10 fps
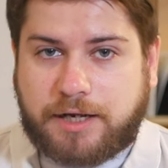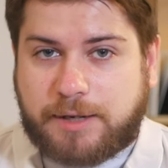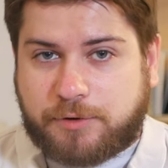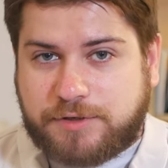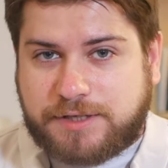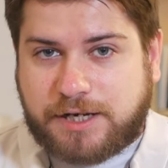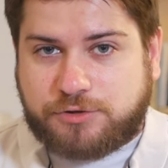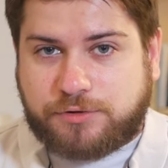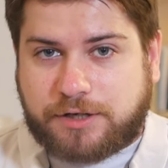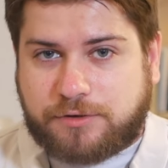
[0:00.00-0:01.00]
Et l'apprentissage
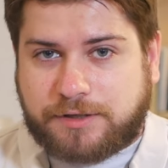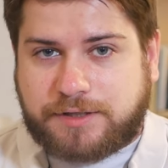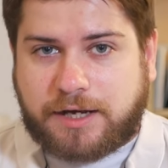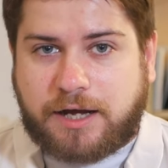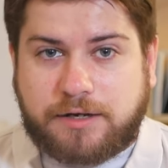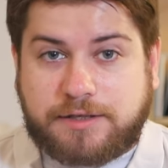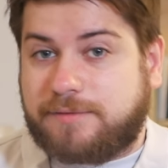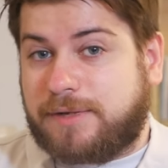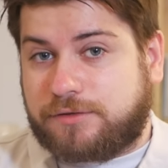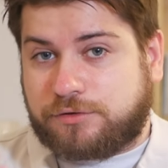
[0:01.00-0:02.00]
du calcul intégral et des
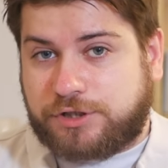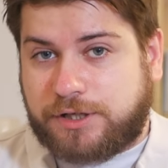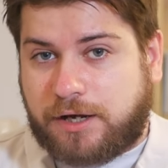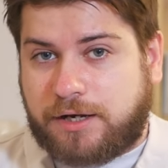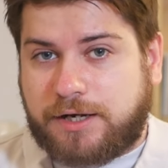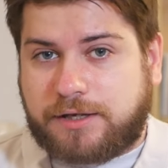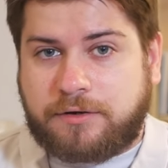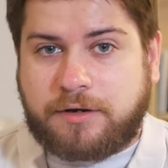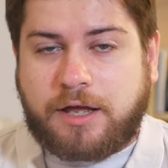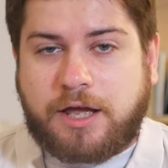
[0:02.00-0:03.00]
maths en général à
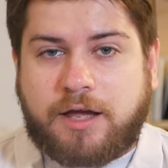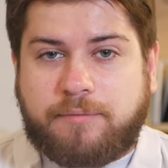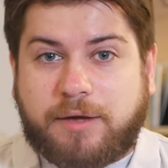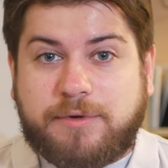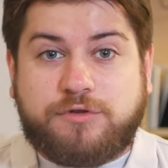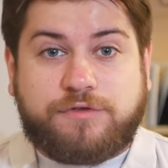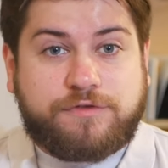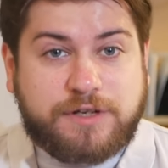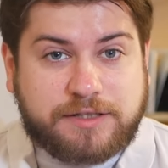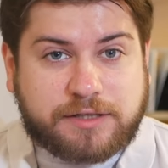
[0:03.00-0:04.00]
l'école permet de
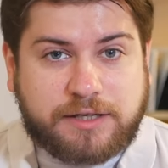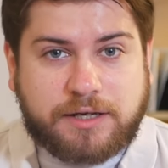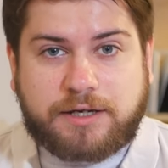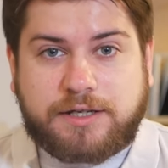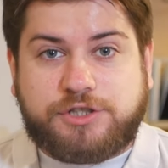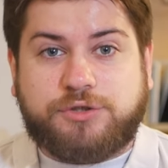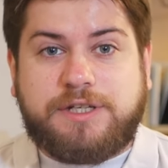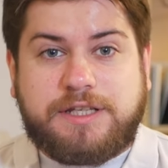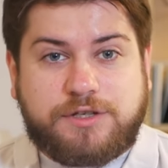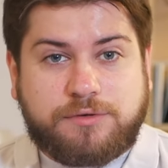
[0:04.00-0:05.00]
filtrer les gens
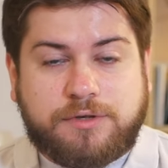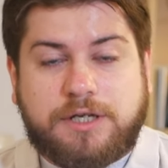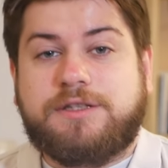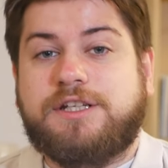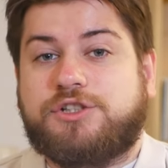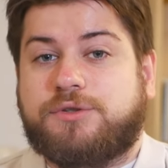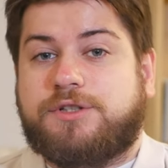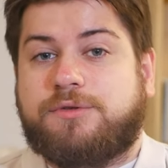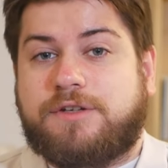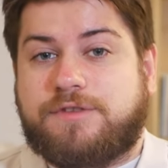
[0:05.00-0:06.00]
idiots des gens
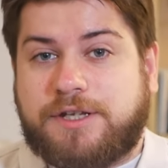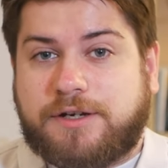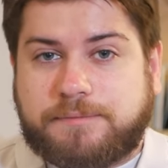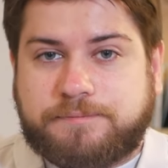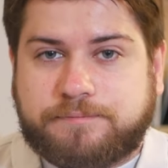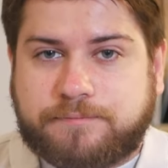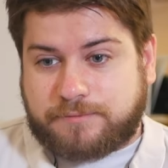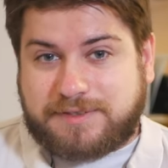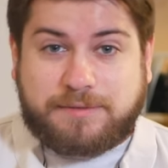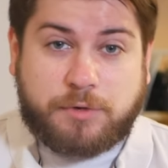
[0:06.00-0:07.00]
qui ont un avenir.
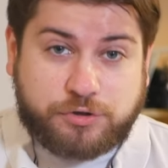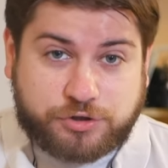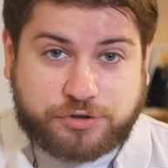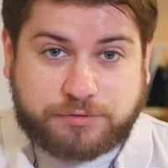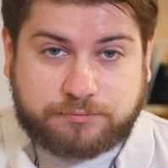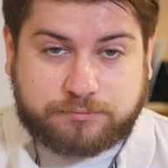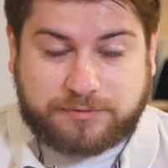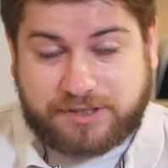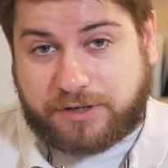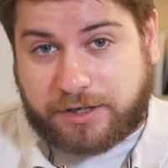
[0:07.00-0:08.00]
C'est moche,
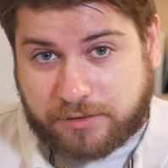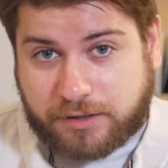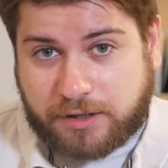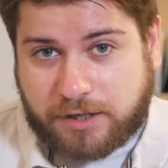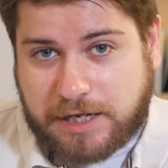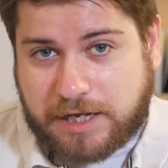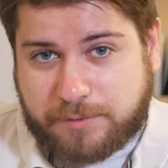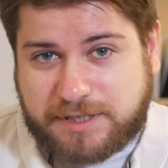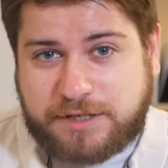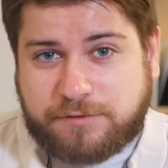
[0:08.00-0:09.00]
c'est vrai.
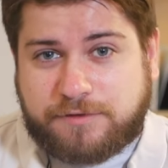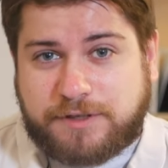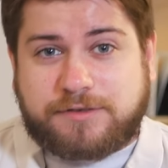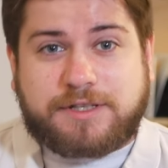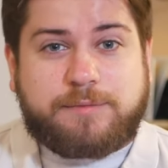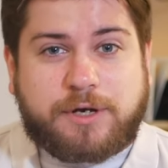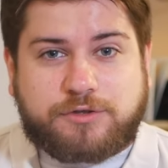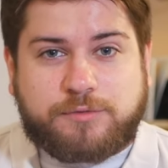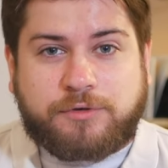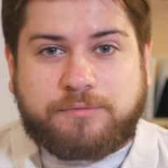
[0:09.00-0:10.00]
Mais si vous vivez dans un
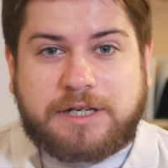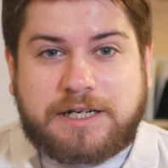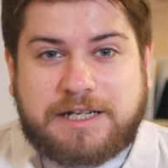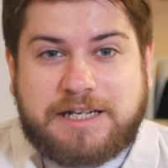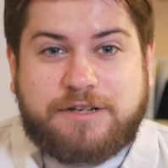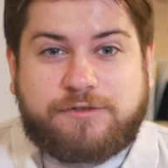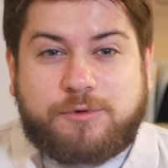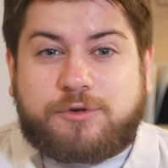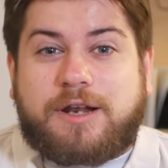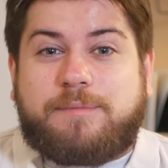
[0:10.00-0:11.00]
appartement, il vaut
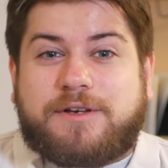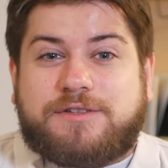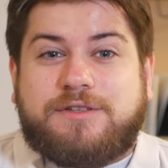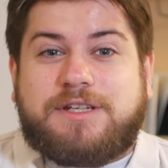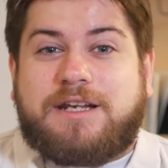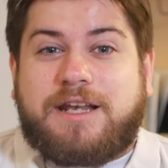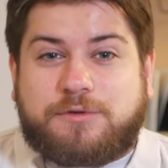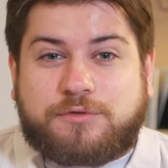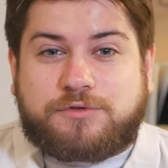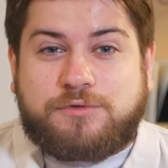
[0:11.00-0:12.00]
mieux que la personne qui l'ait
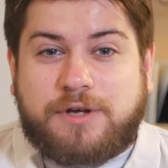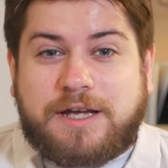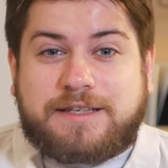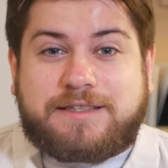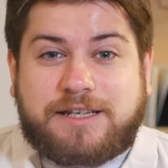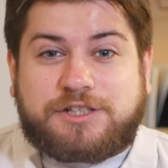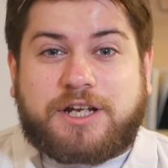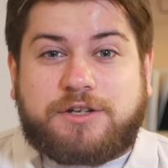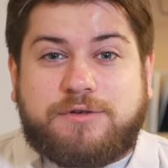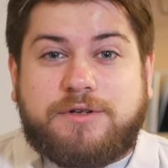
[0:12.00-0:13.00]
conçu sache
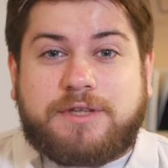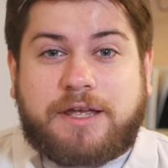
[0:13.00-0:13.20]
calculer une